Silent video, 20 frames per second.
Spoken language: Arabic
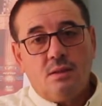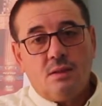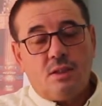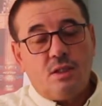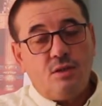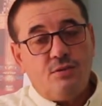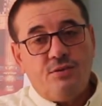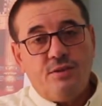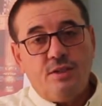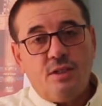
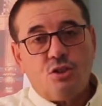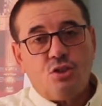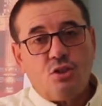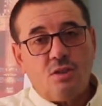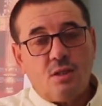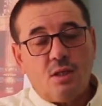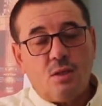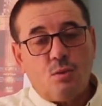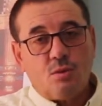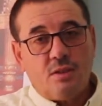كيفية
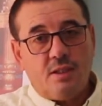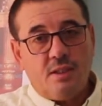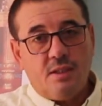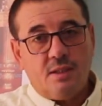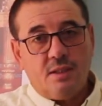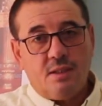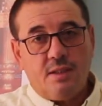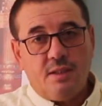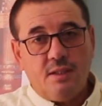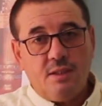شراء
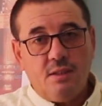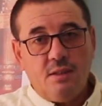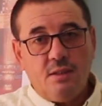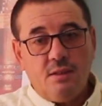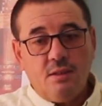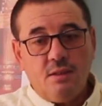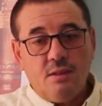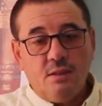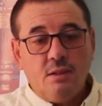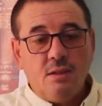أضحية العيد
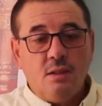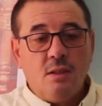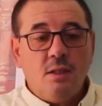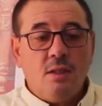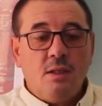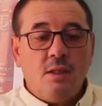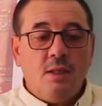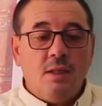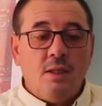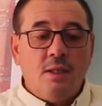
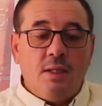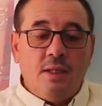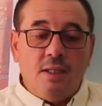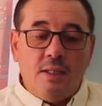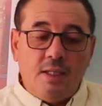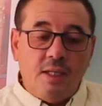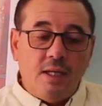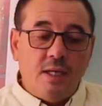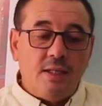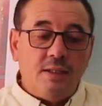
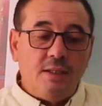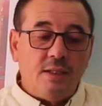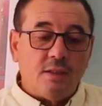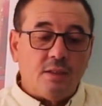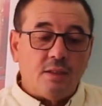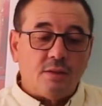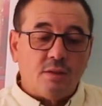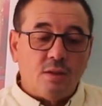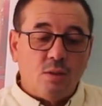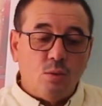إلا أن
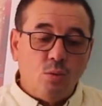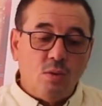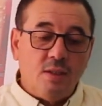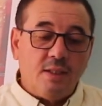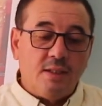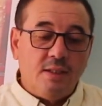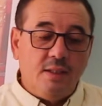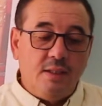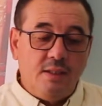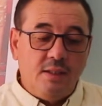
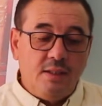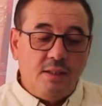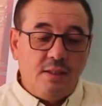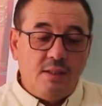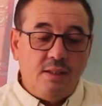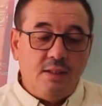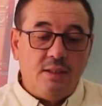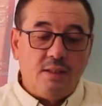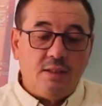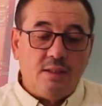التساؤلات اللي
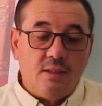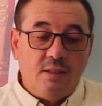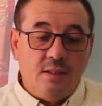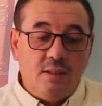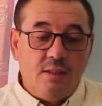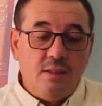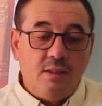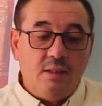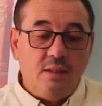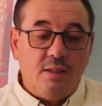اللي
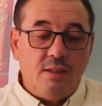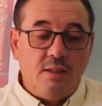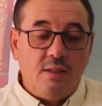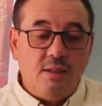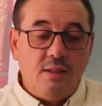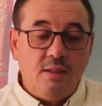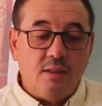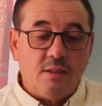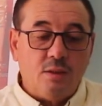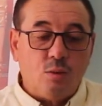
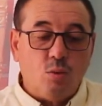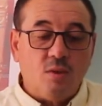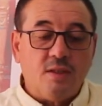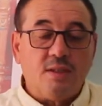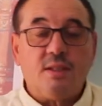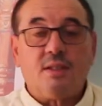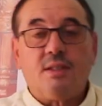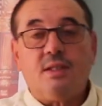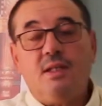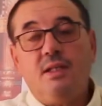اللي
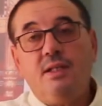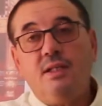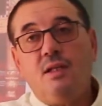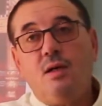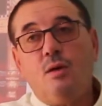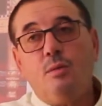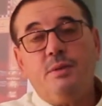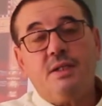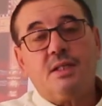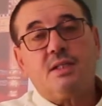تواردت
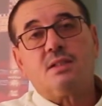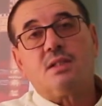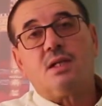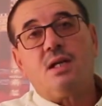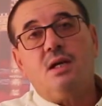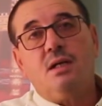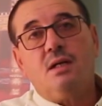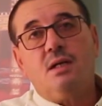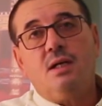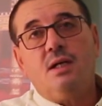علينا
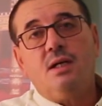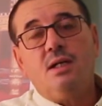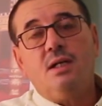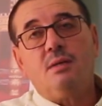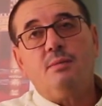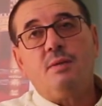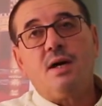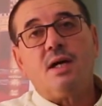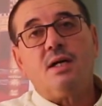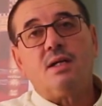وبكثرة على
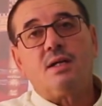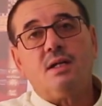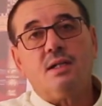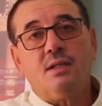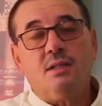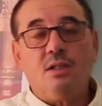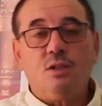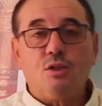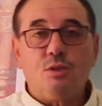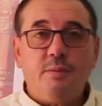
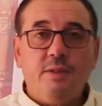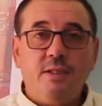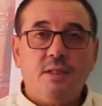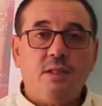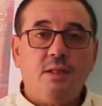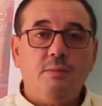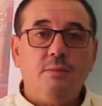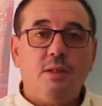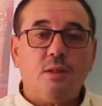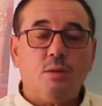المقرات ديال
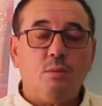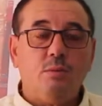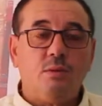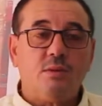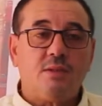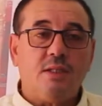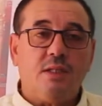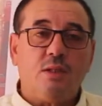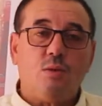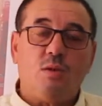جمعية حماية
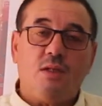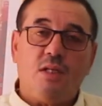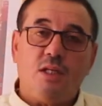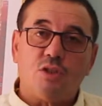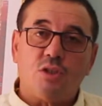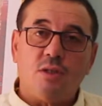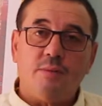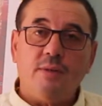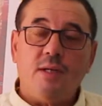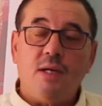المستهلك وعلى
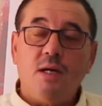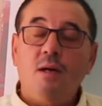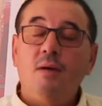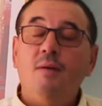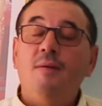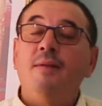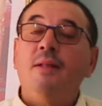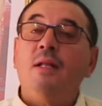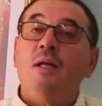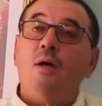الجامعة
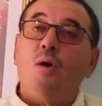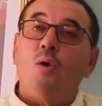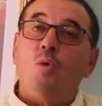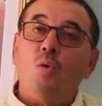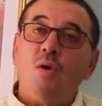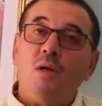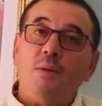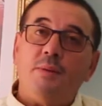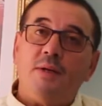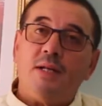
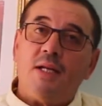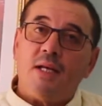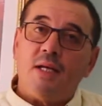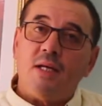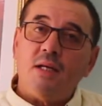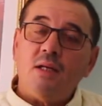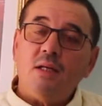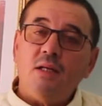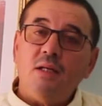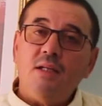هو
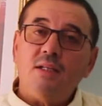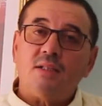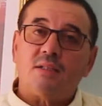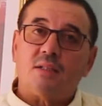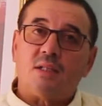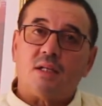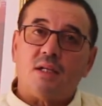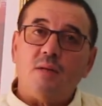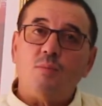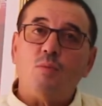البلاغ اللي
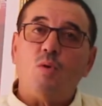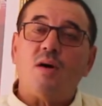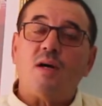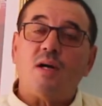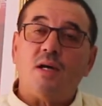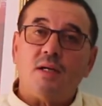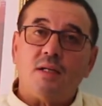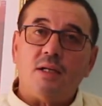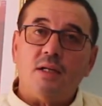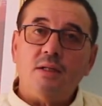صدرنا
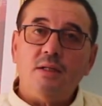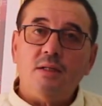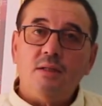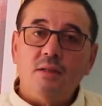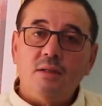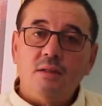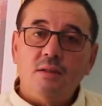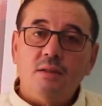مؤخرا